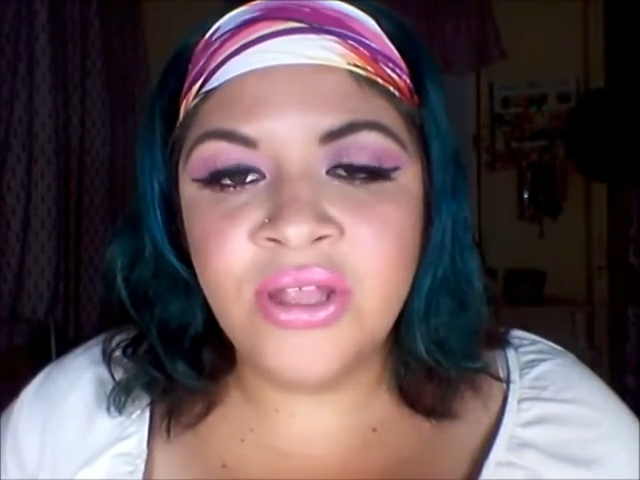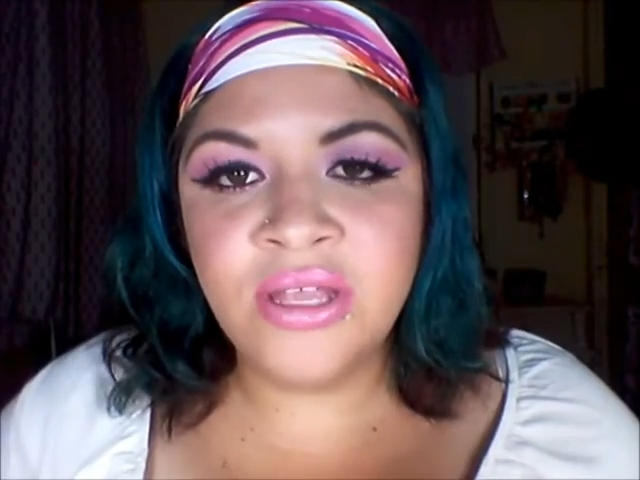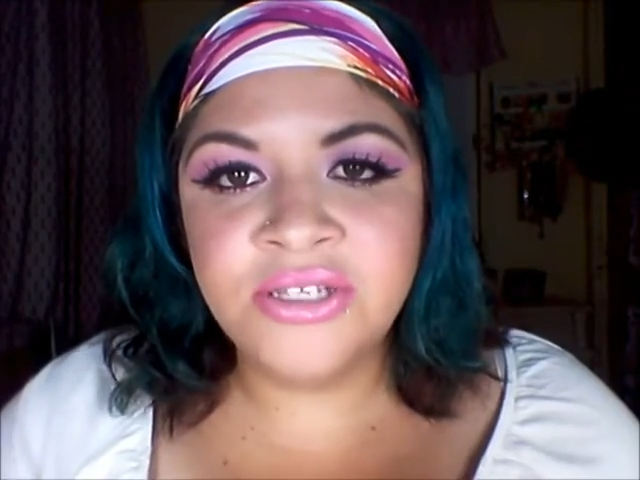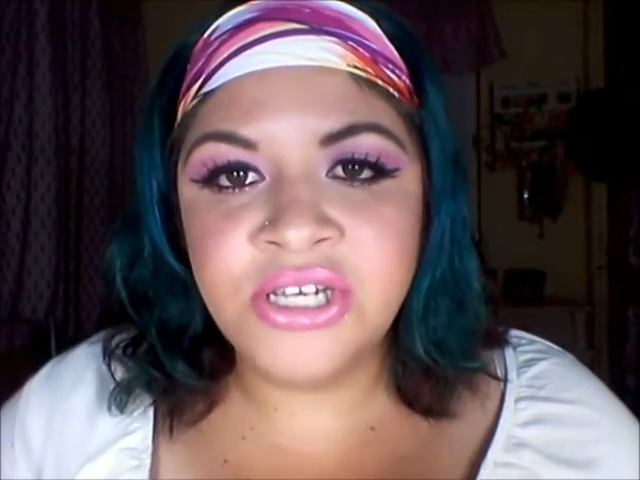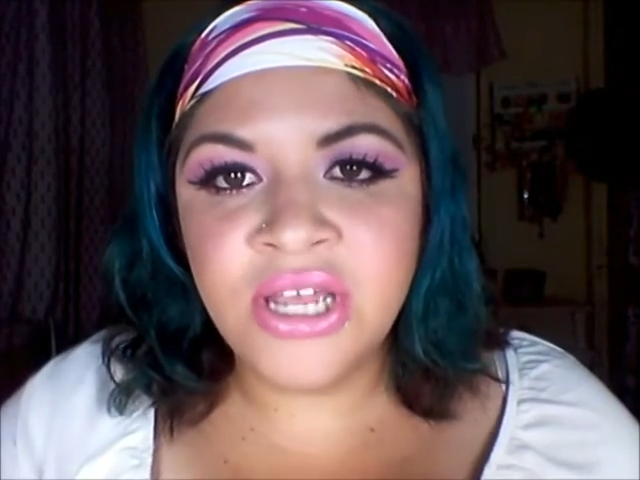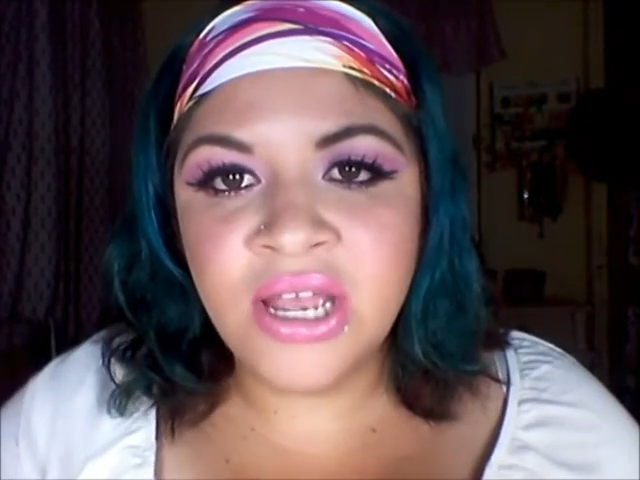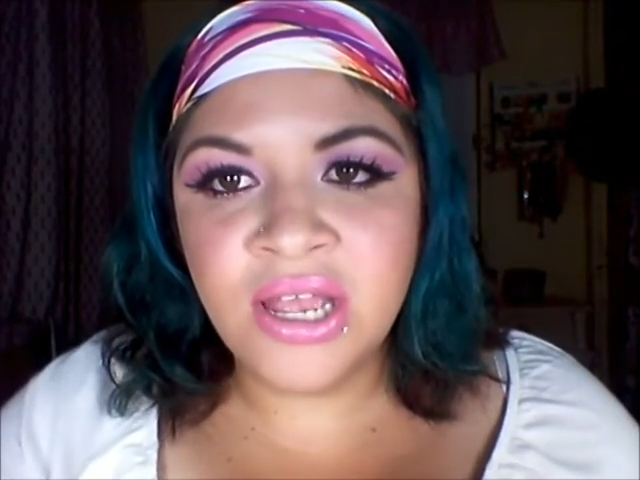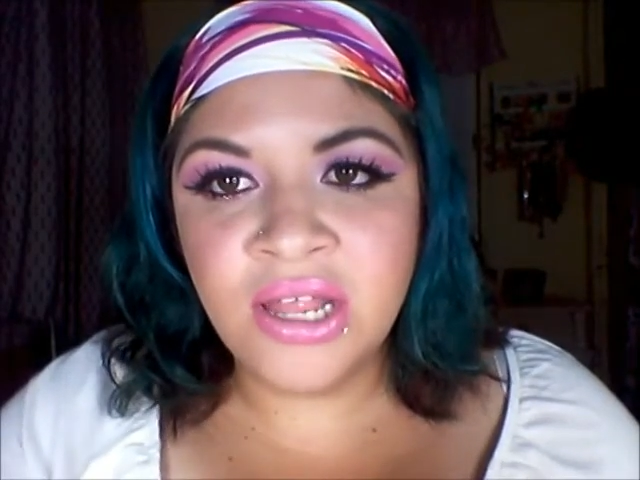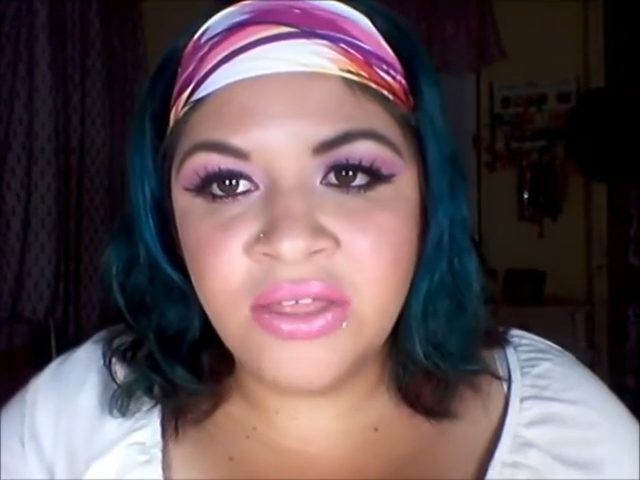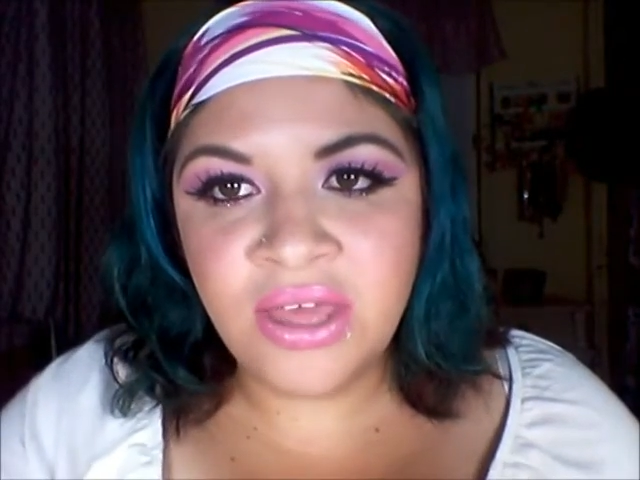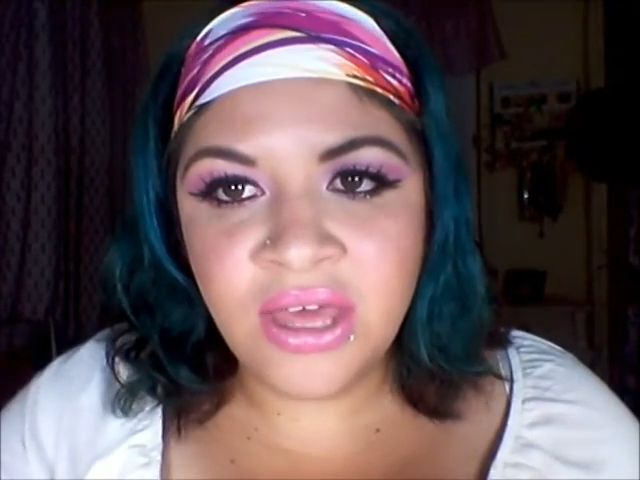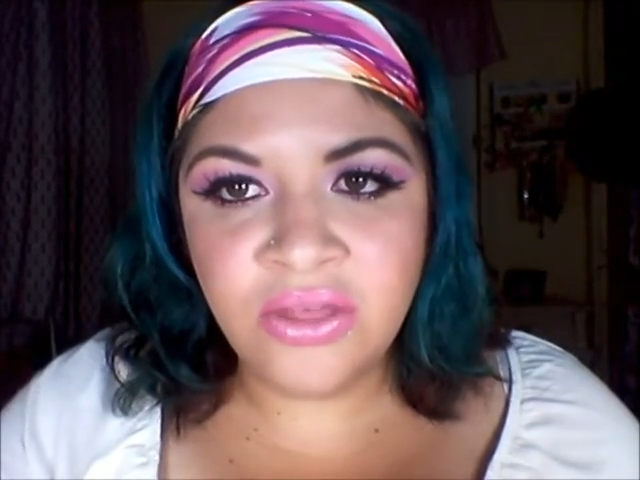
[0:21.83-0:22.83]
a estas chicas
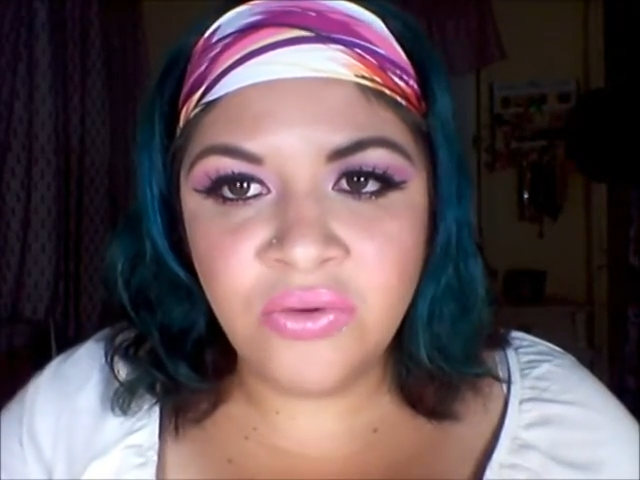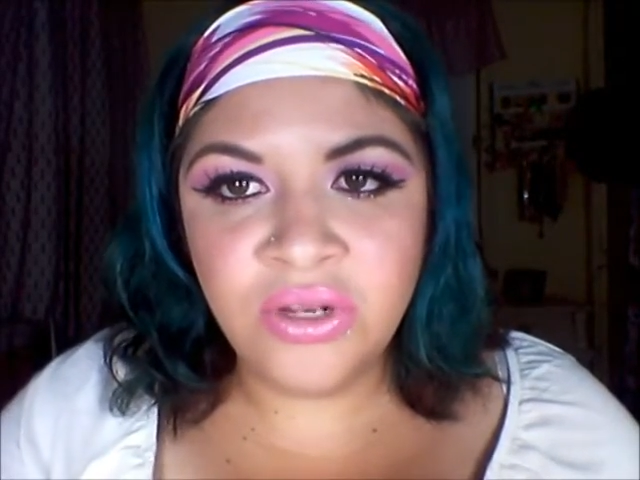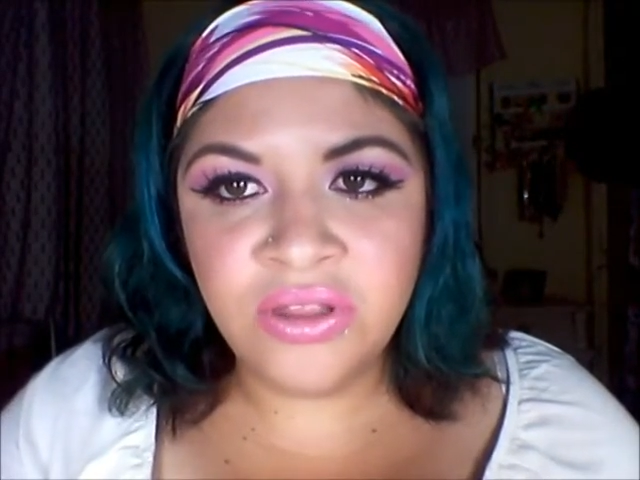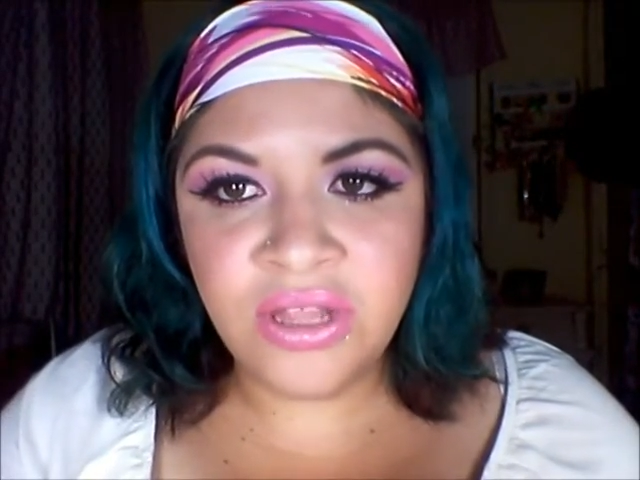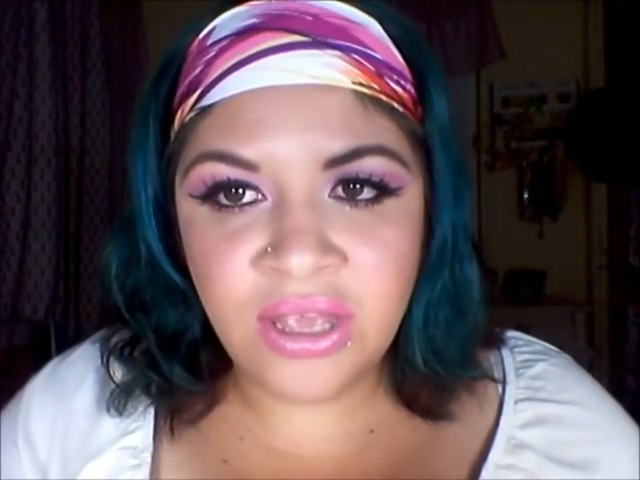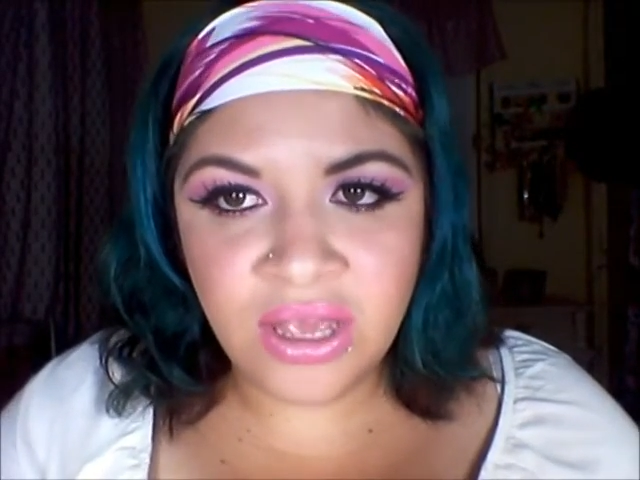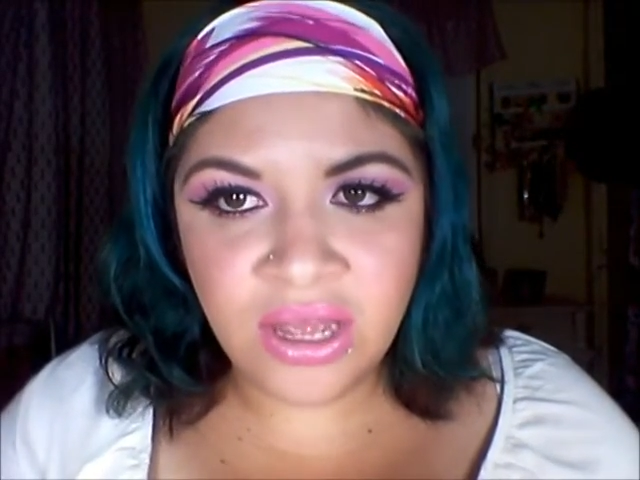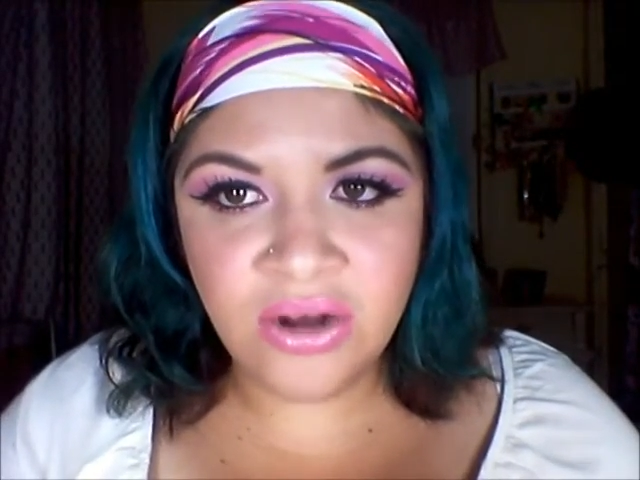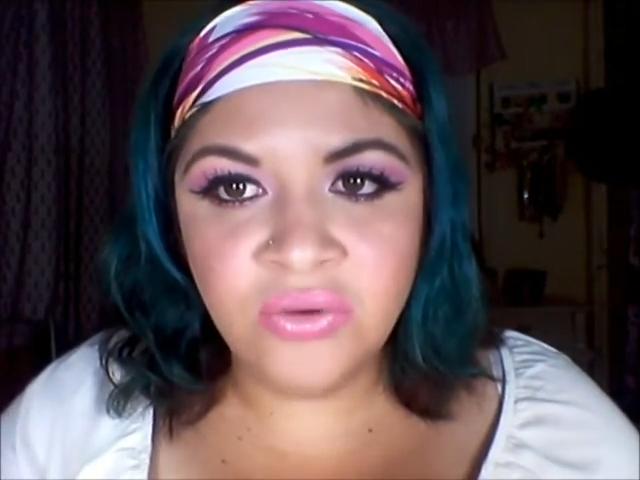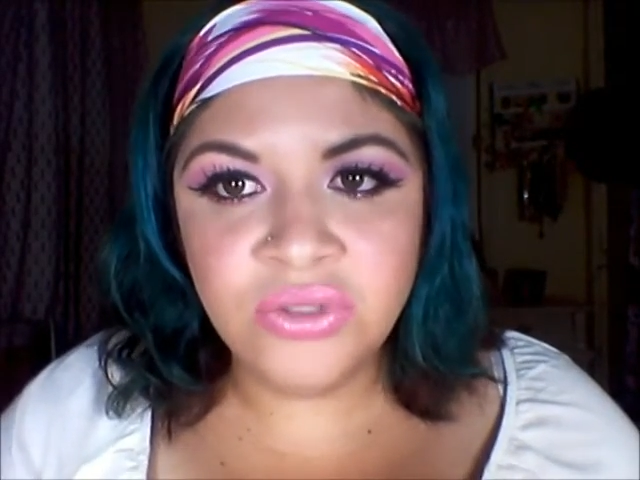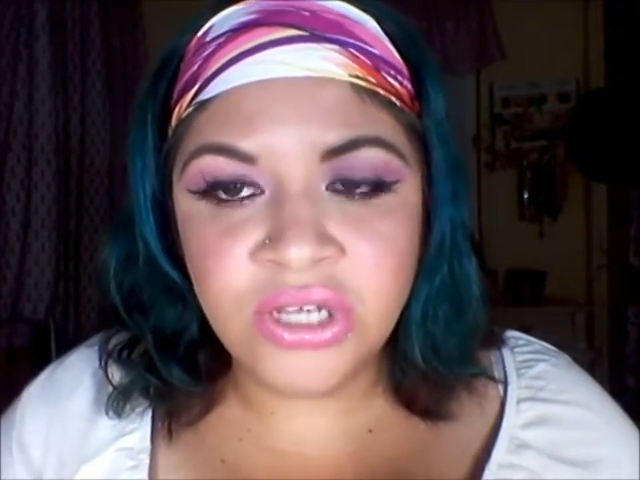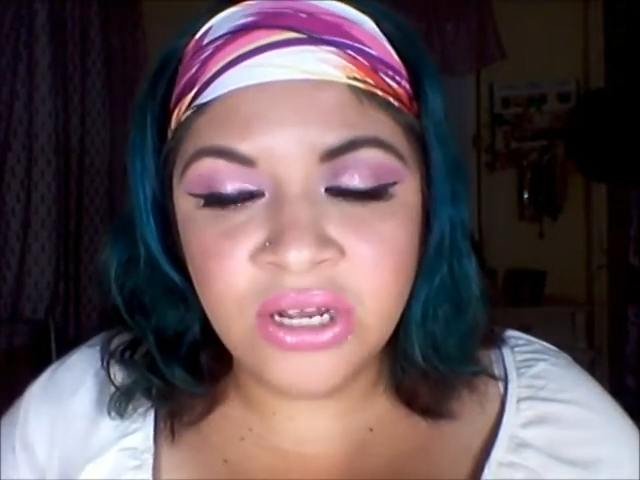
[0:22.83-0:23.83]
que día a día
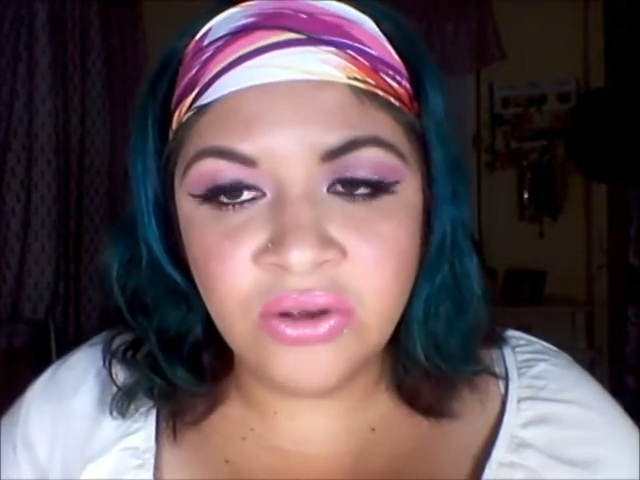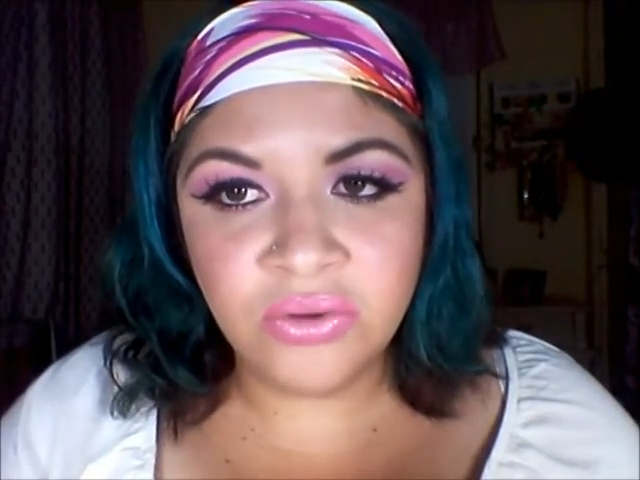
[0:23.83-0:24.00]
luchan